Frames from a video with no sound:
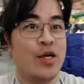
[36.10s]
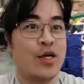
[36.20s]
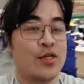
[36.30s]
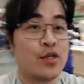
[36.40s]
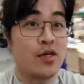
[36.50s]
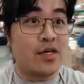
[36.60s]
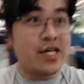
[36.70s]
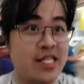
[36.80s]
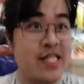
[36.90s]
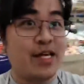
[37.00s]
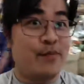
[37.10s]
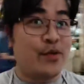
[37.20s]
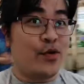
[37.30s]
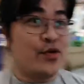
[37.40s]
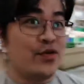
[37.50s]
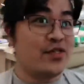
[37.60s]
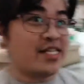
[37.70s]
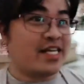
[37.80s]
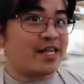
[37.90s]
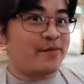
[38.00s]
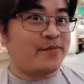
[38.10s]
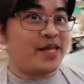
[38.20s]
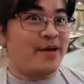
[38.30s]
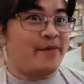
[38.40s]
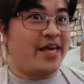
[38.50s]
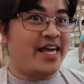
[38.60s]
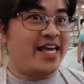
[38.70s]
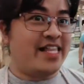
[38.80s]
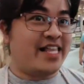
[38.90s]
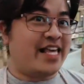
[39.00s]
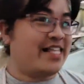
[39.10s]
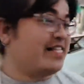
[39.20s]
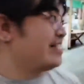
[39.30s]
So ready na po yung setup namin and this is